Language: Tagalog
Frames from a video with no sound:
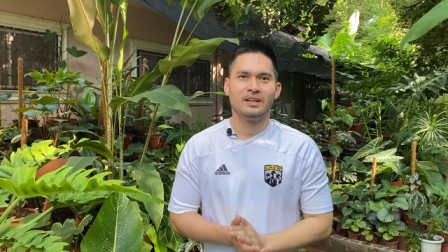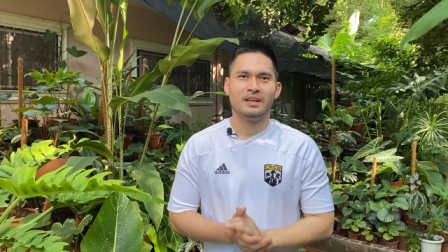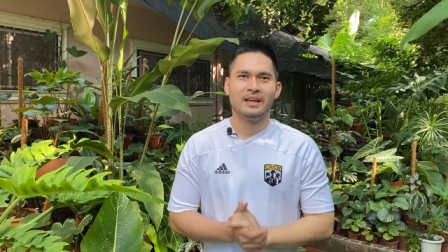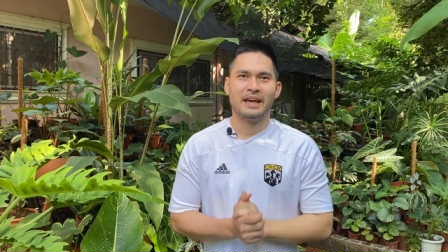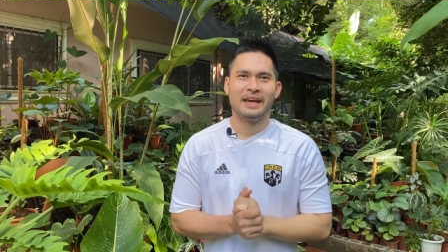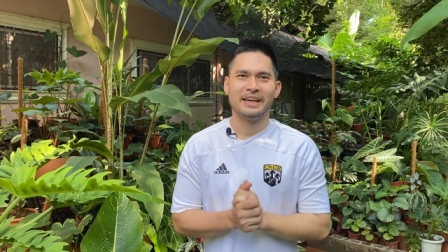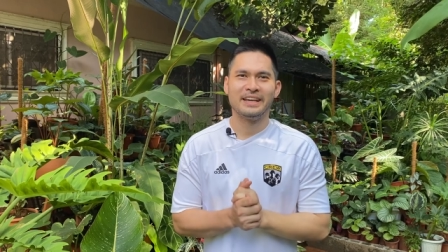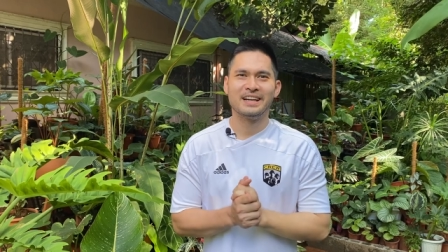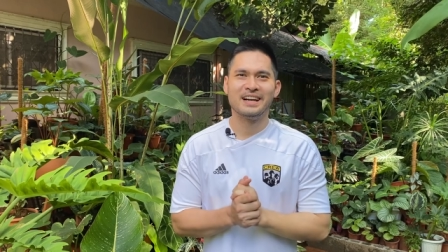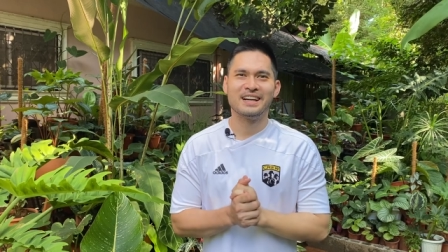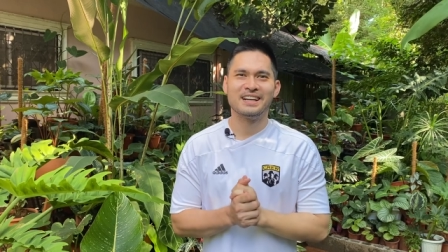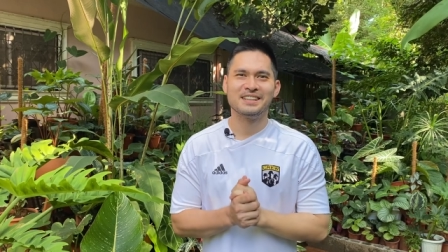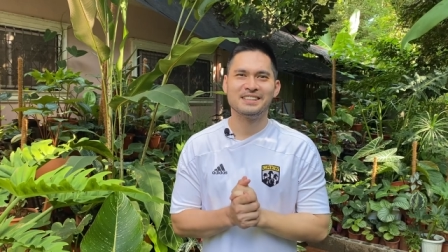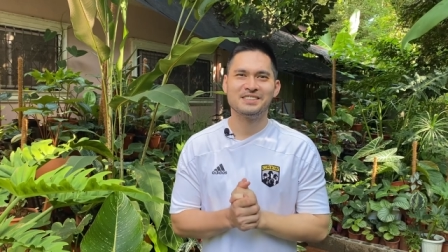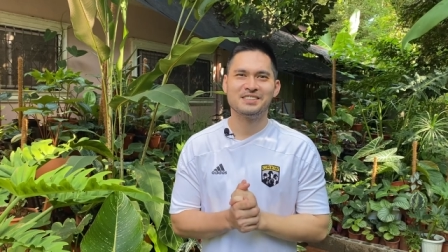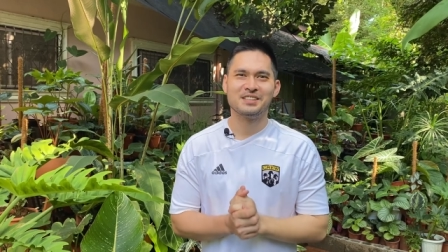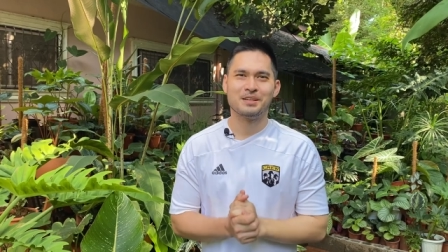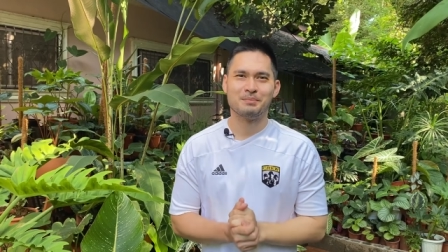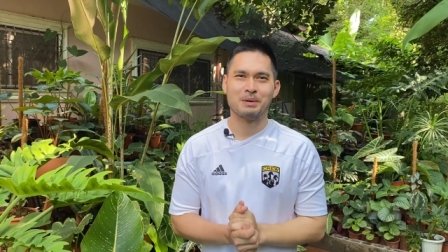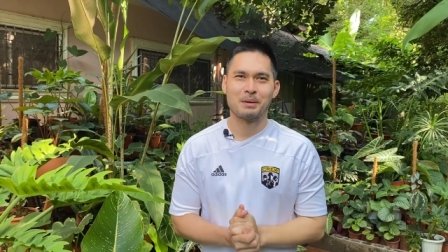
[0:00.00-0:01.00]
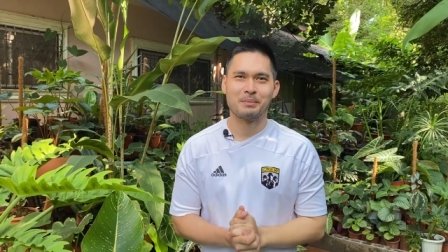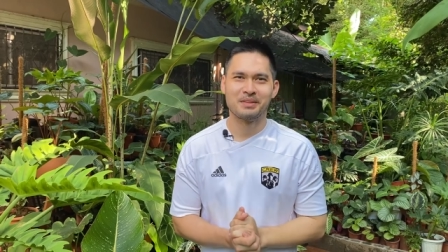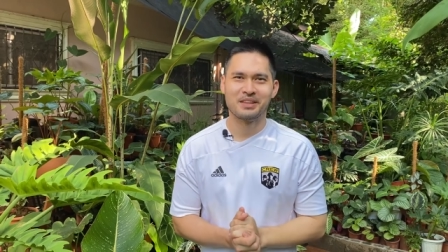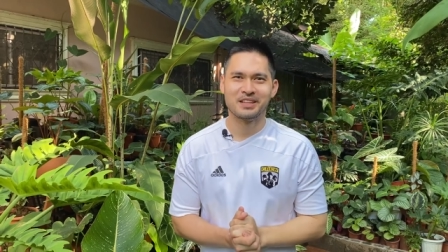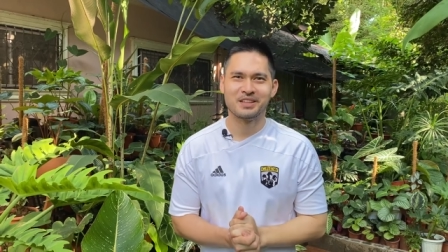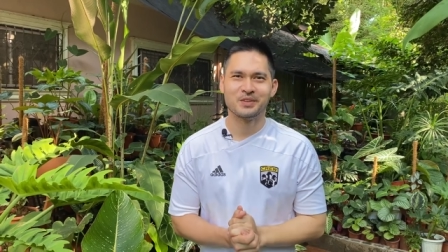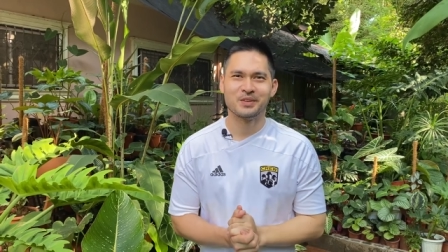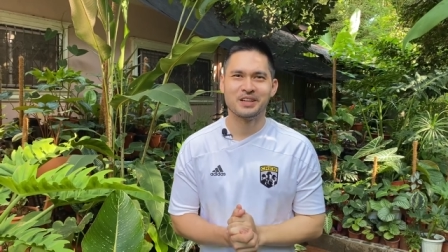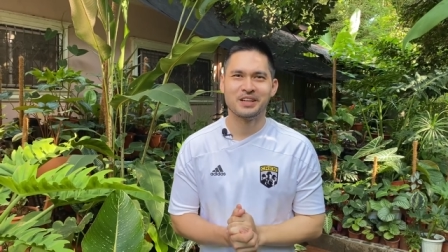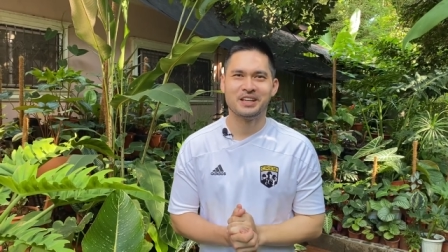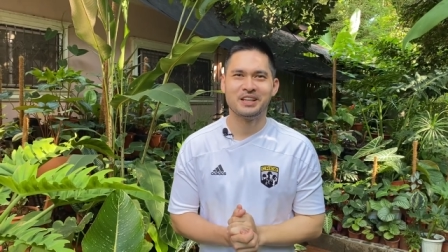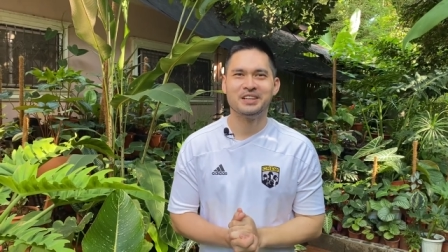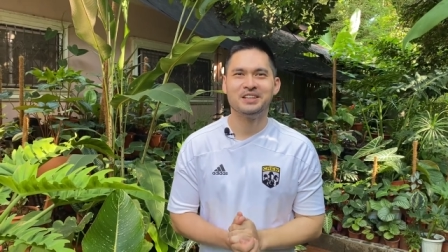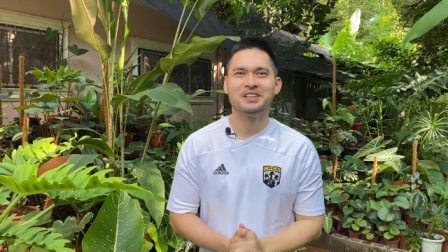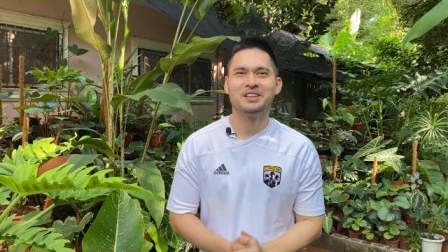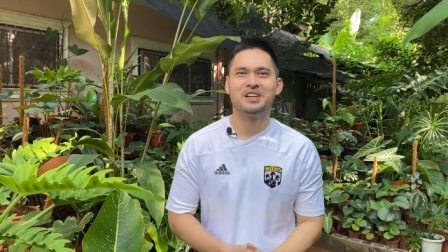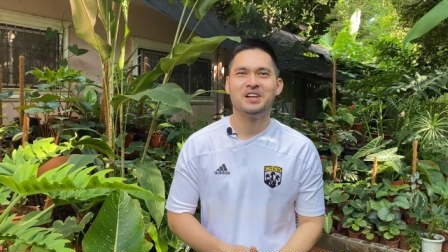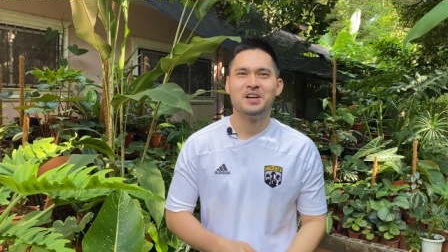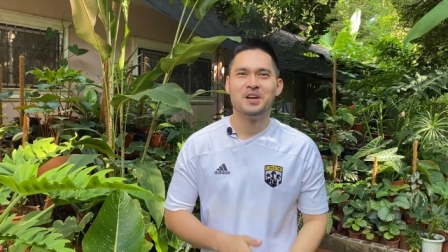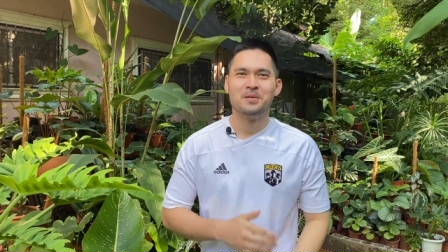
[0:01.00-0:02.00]
Hey guys! I'm happy that you are
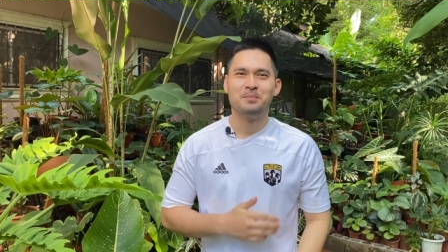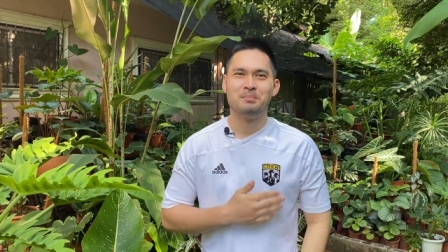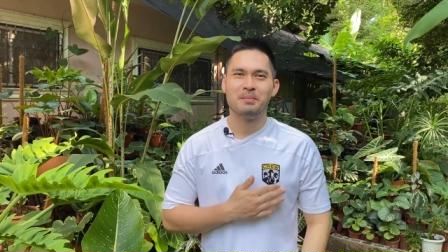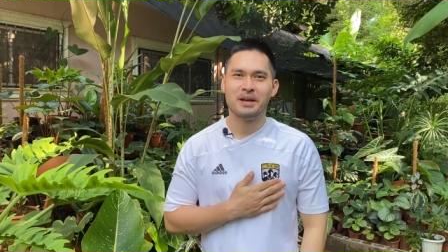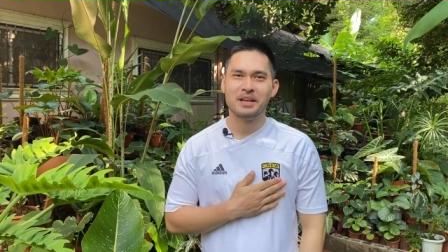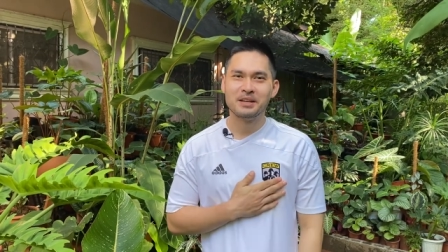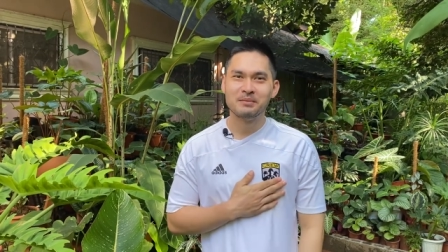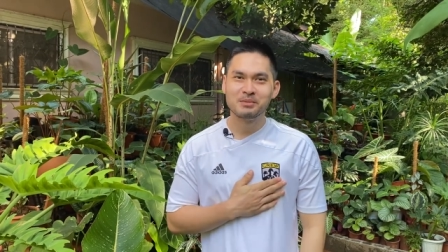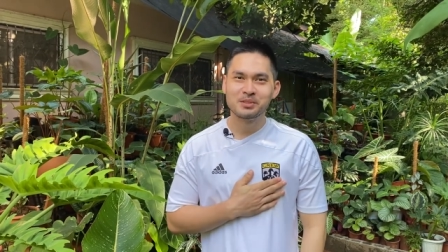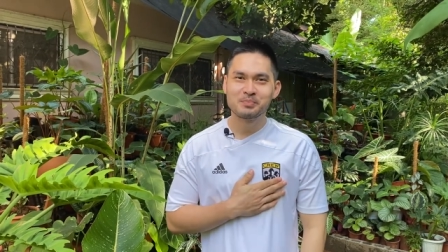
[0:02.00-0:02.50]
here. My name